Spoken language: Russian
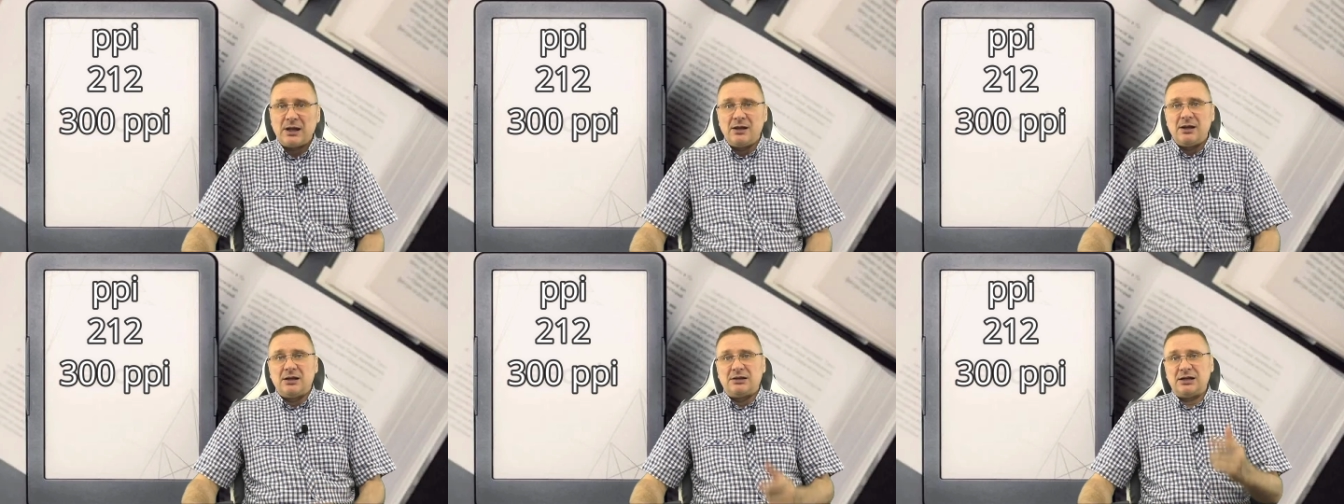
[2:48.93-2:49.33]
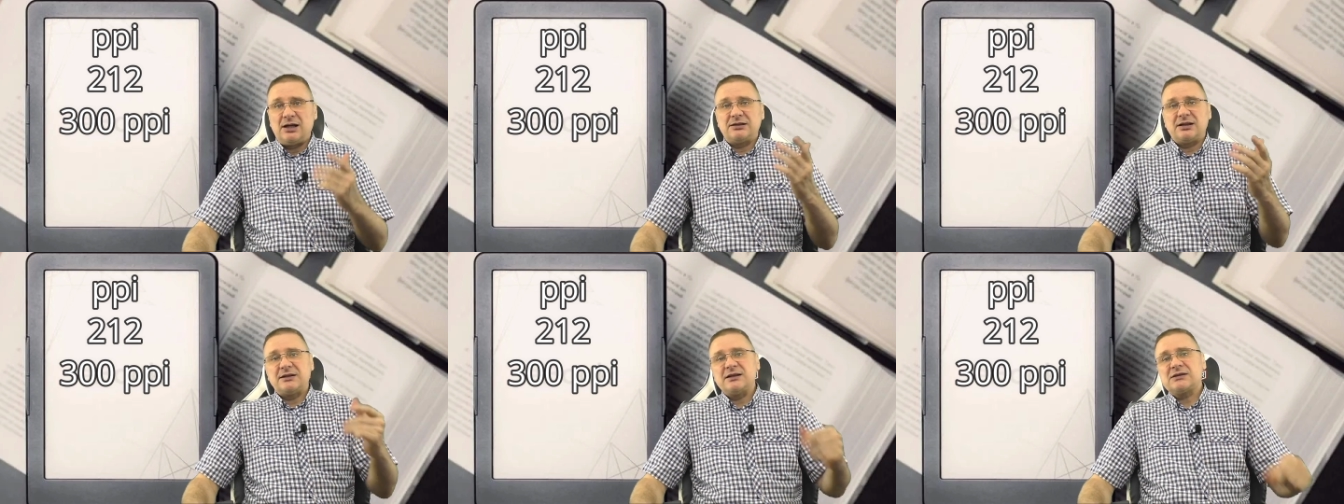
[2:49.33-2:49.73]
Для
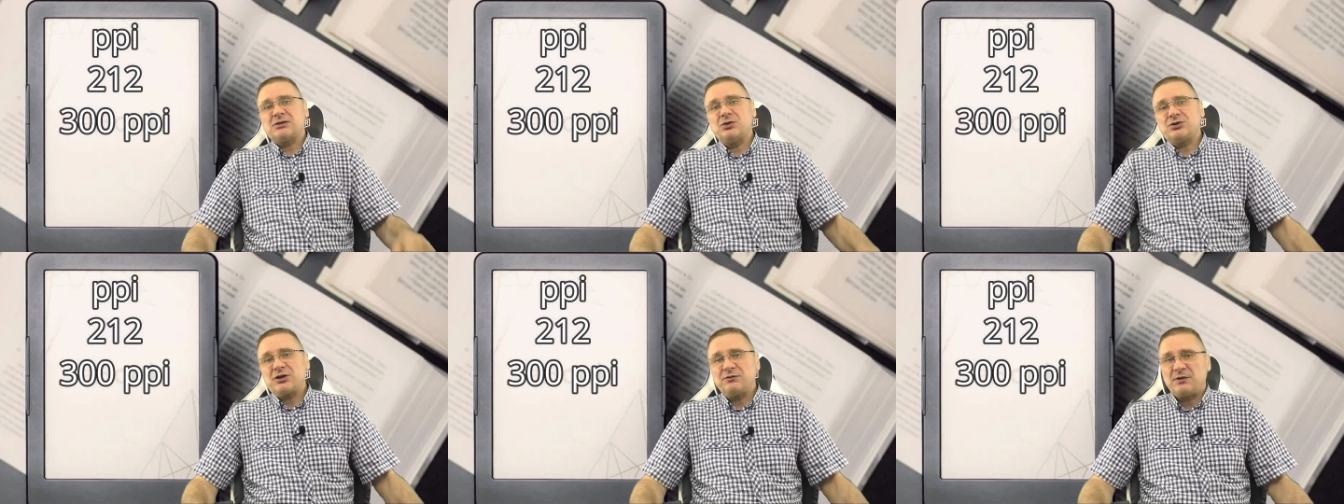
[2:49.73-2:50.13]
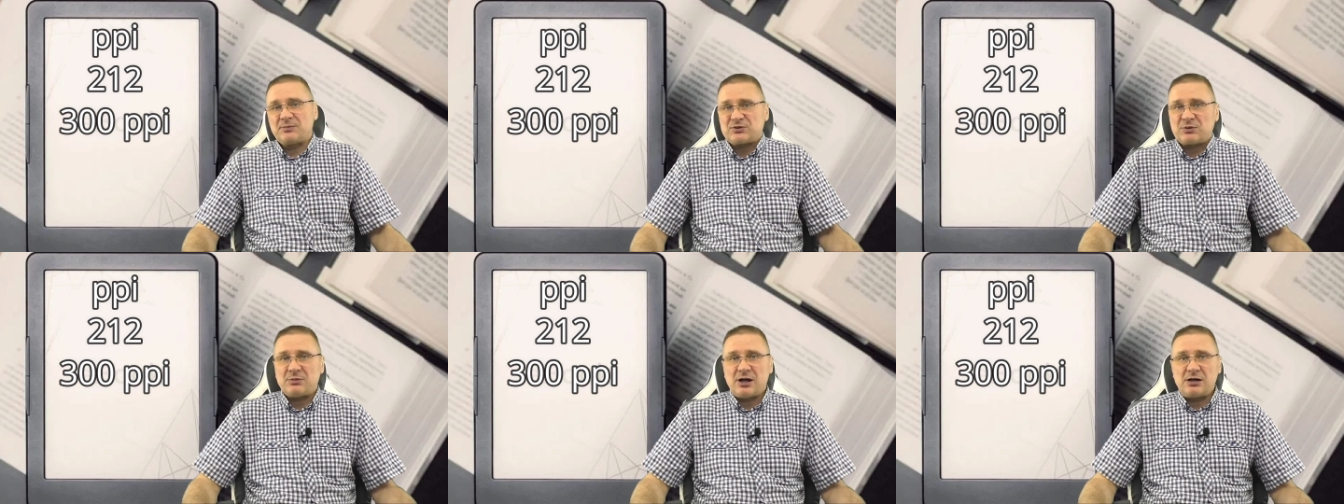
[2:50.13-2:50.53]
таких случаев
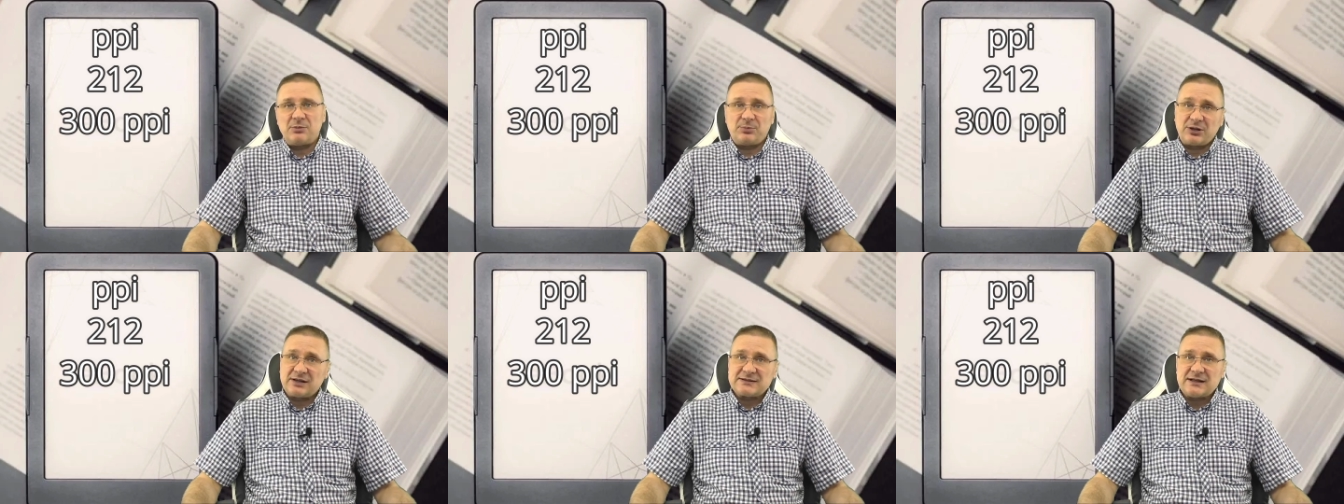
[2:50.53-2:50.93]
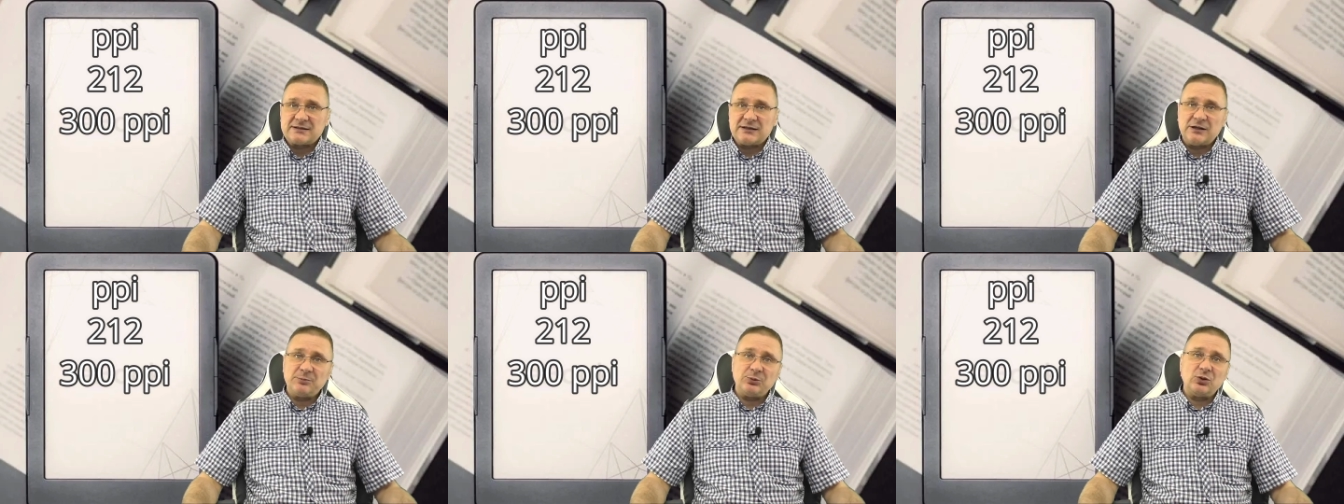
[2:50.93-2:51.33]
оптимальным
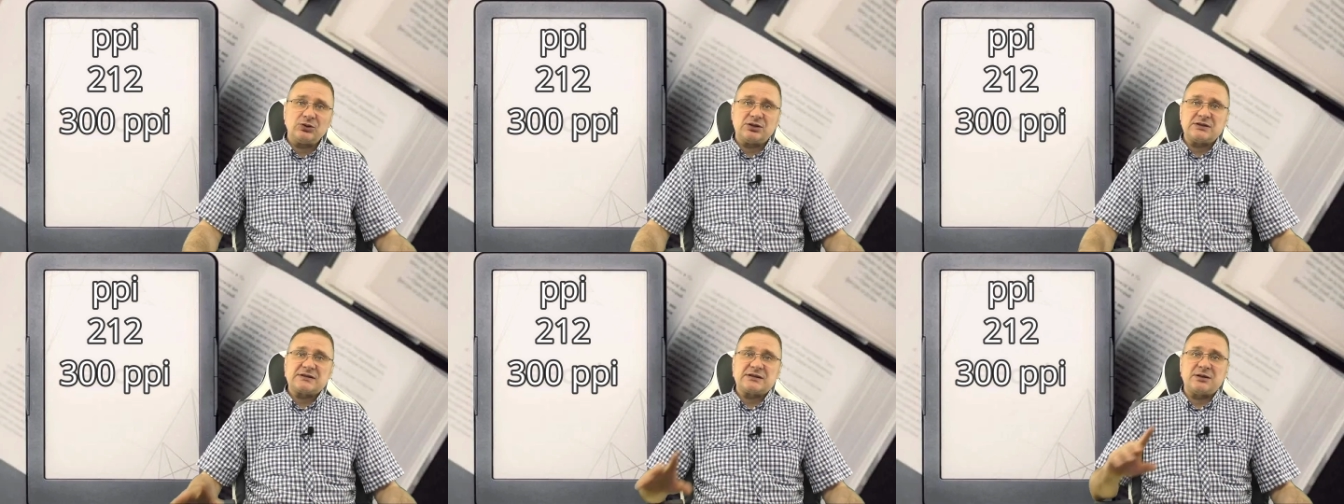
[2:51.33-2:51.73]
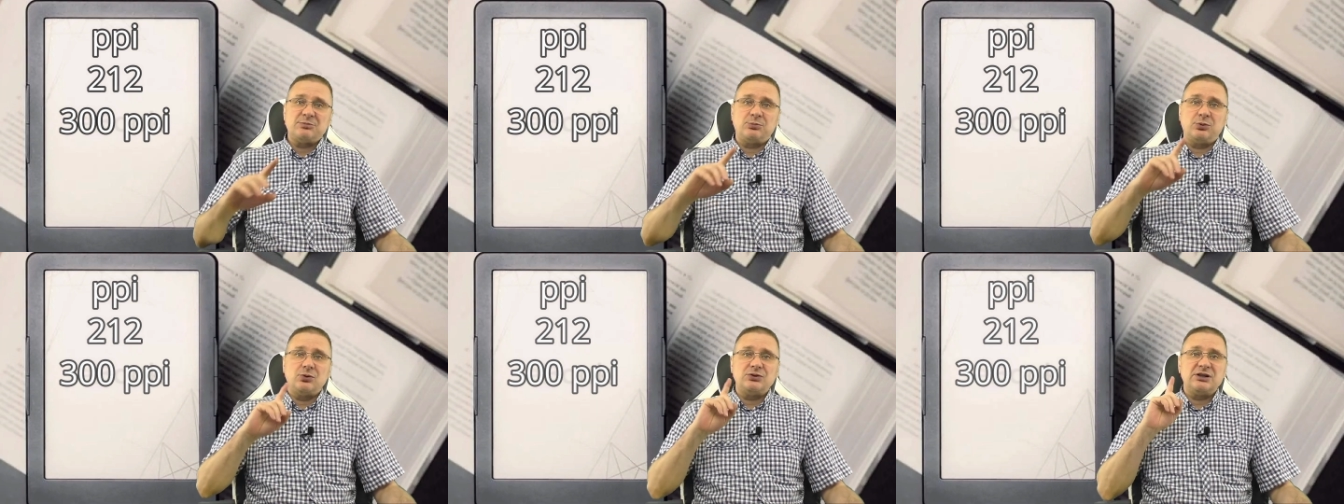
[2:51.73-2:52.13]
показателем плотности
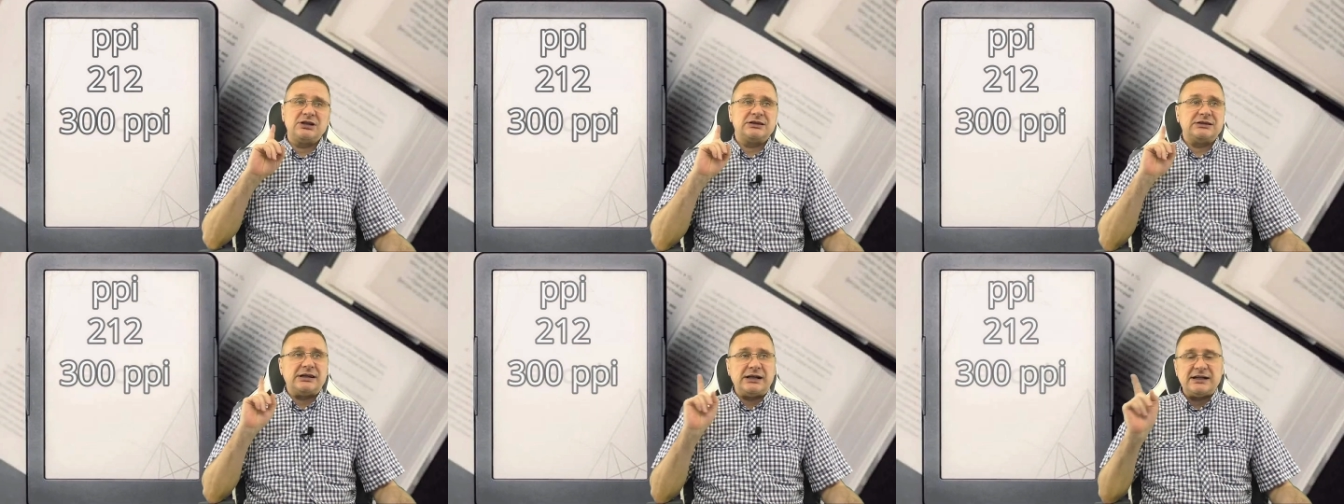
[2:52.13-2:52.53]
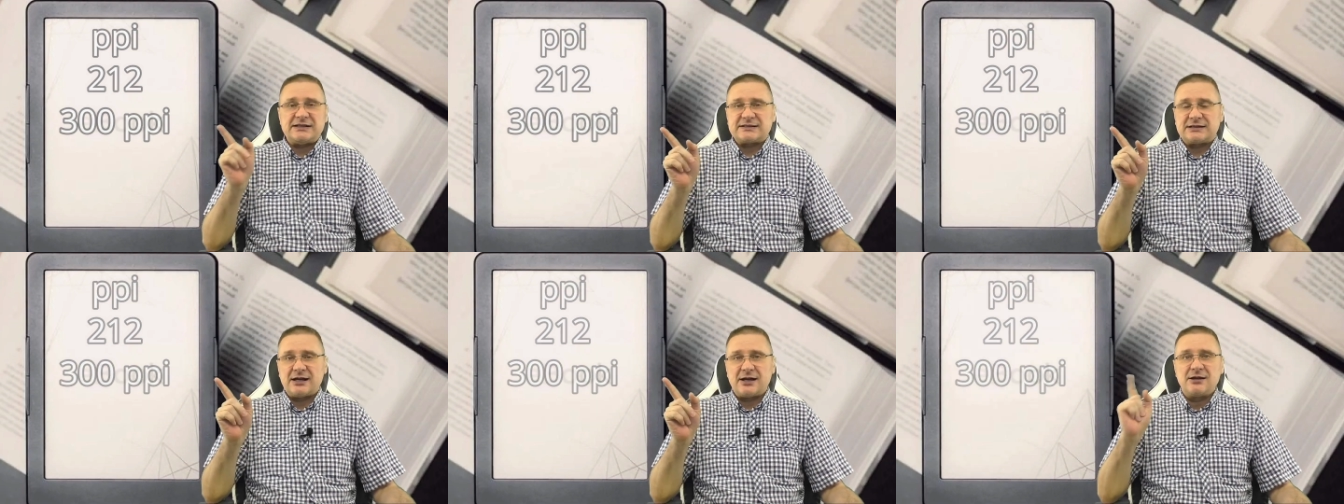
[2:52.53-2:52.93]
будет
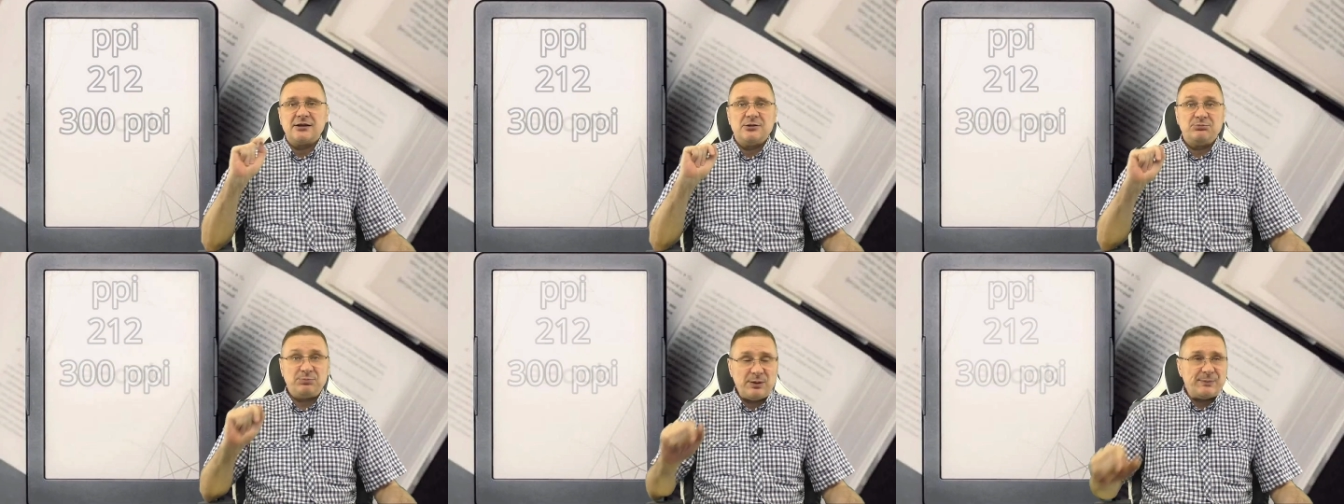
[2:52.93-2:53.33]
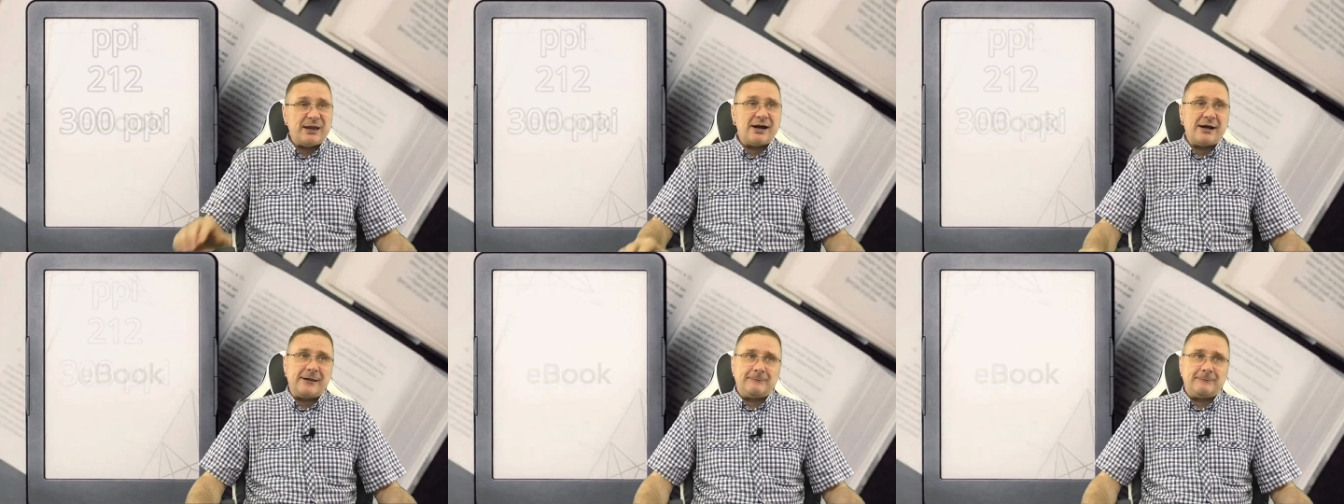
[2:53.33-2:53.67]
300 PPI.